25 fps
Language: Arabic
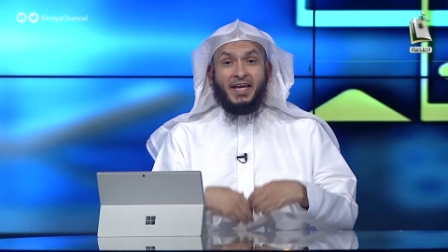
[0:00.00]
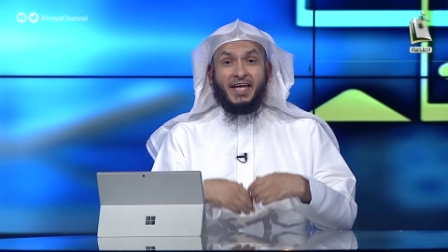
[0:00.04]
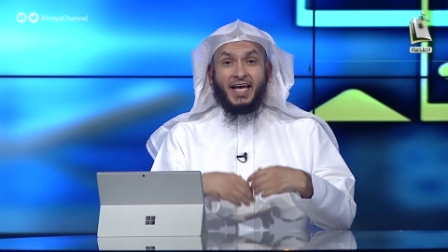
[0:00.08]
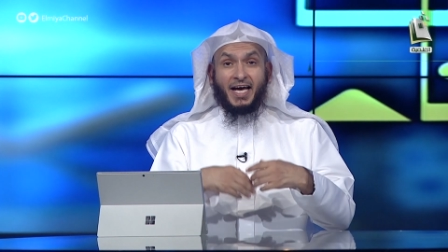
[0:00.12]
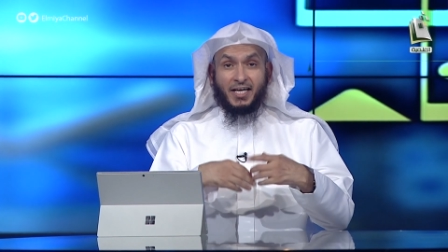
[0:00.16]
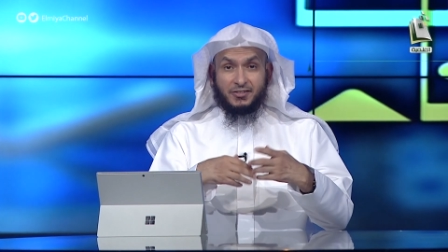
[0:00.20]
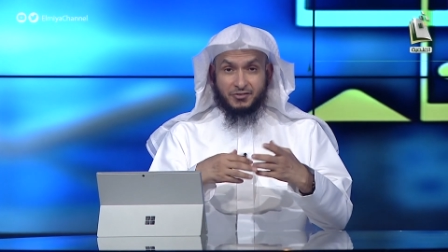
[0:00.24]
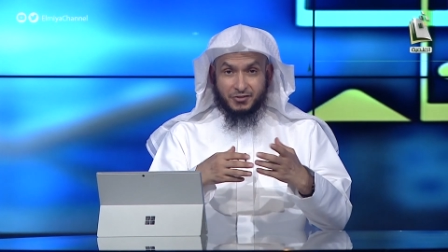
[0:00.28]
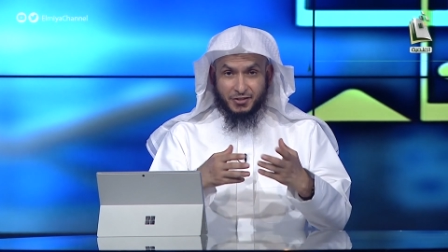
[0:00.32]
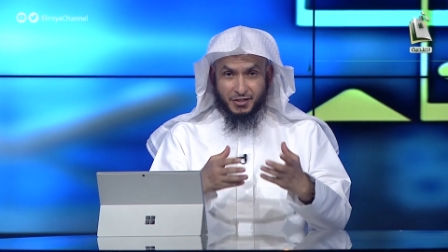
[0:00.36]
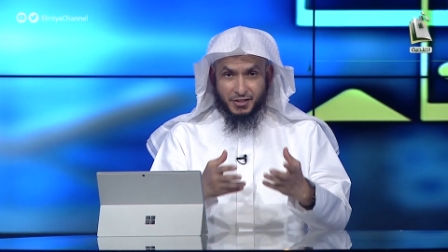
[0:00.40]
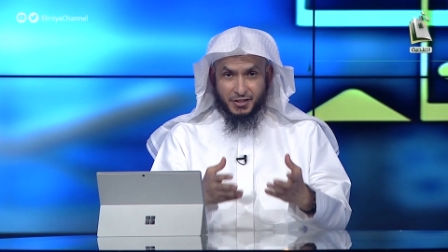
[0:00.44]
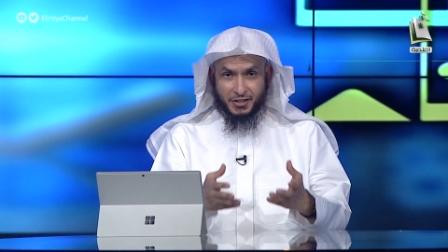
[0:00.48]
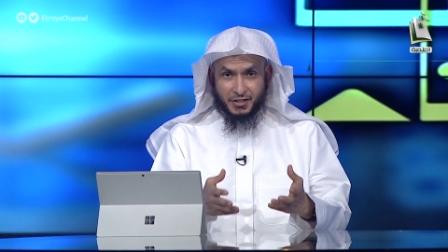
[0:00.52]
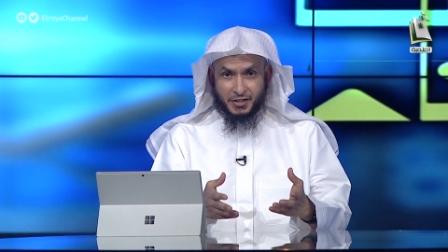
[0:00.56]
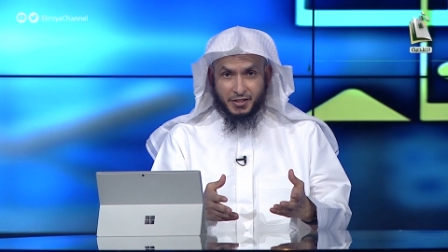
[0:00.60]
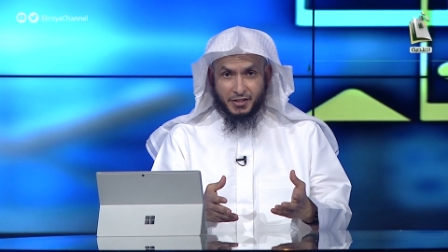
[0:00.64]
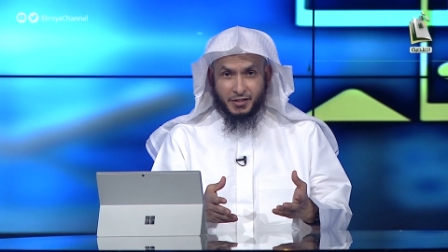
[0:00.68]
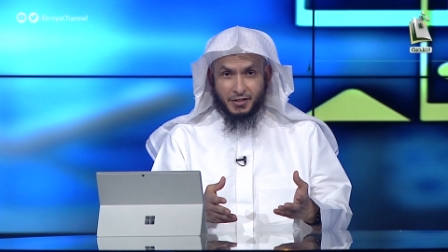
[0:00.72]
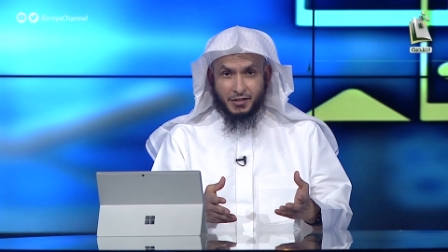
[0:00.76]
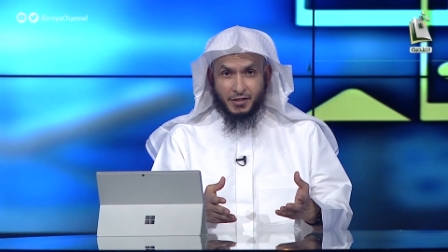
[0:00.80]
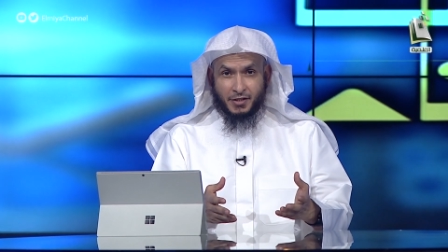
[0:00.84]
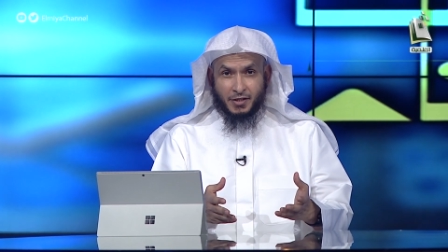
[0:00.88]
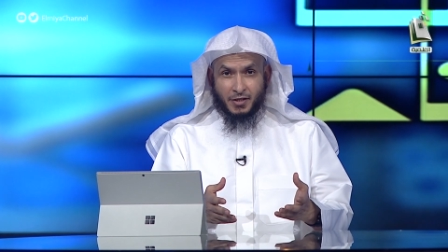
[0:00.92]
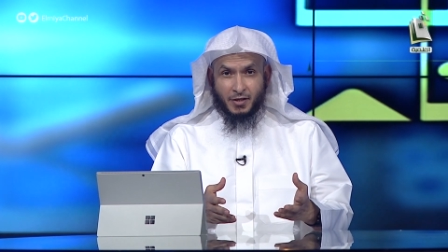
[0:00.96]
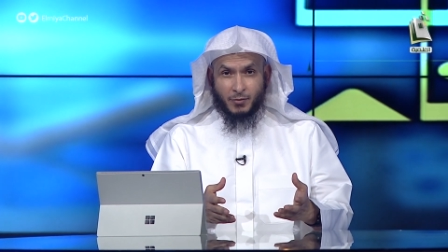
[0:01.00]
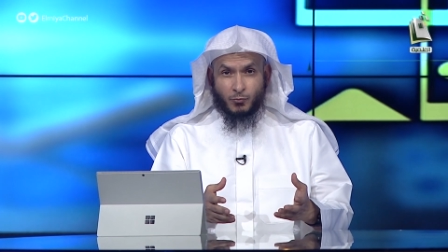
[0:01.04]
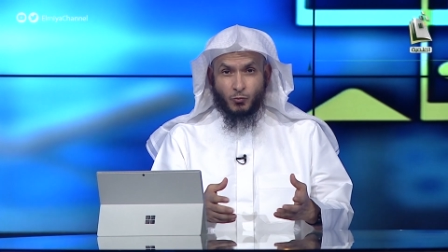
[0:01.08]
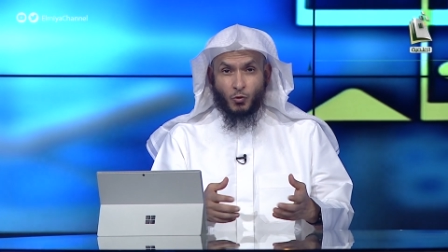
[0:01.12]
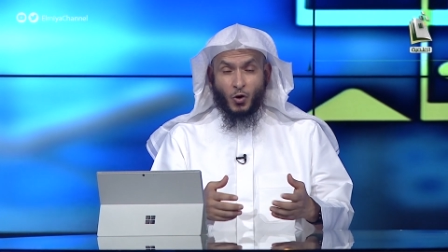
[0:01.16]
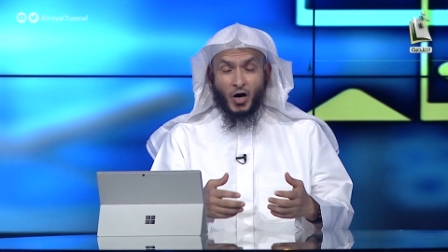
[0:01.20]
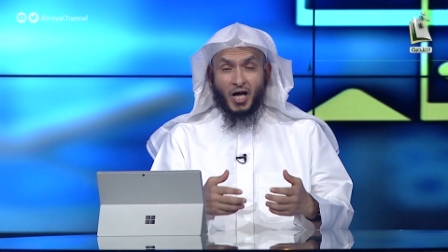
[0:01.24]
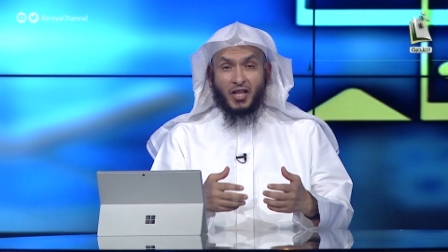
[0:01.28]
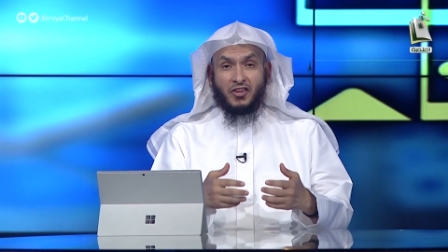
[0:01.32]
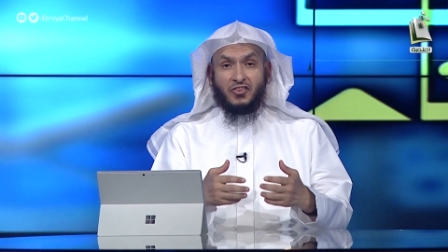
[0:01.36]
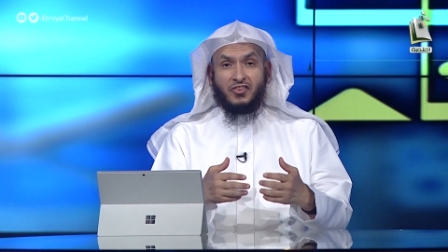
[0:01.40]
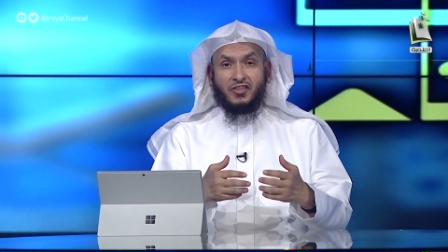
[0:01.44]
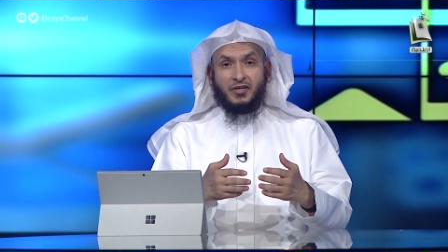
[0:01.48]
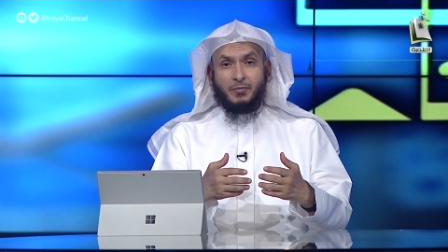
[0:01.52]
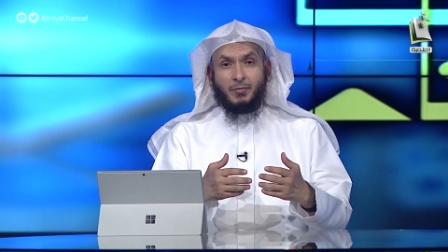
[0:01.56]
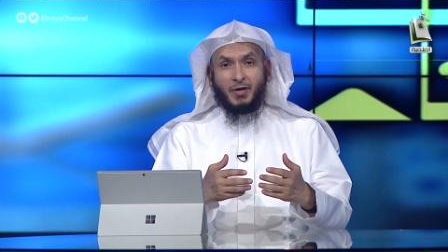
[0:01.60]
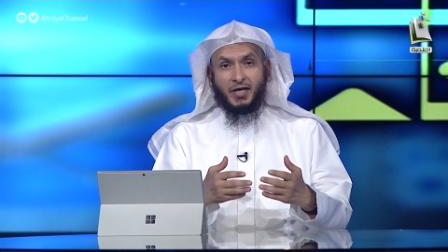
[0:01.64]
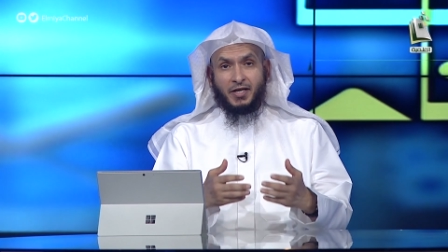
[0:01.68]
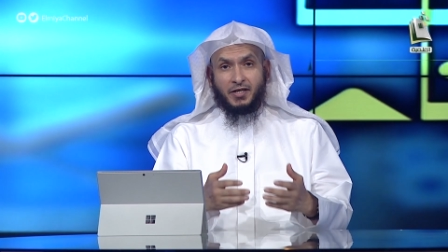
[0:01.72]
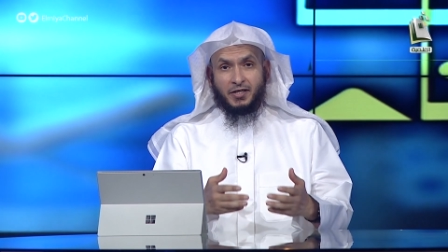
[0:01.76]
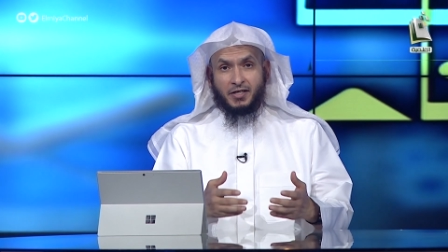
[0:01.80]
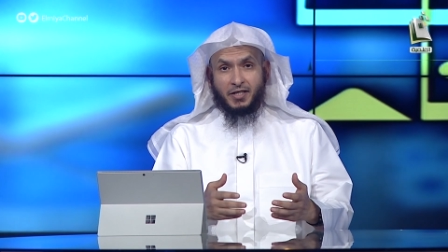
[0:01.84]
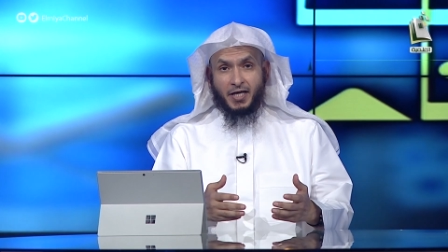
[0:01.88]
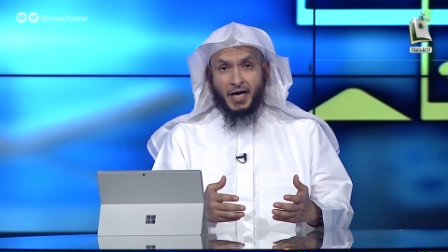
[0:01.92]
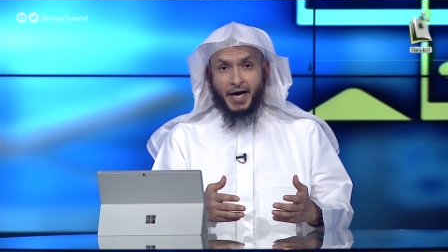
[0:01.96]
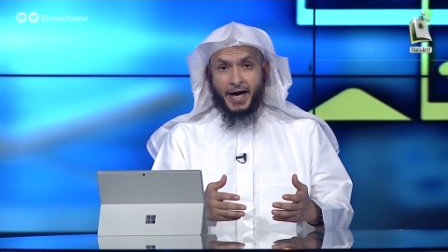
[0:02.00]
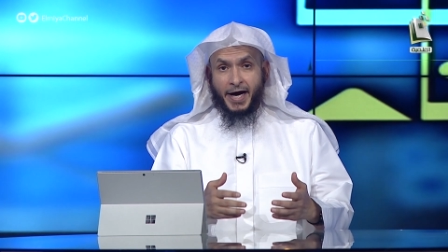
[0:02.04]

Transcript: يأتيه معظما إياه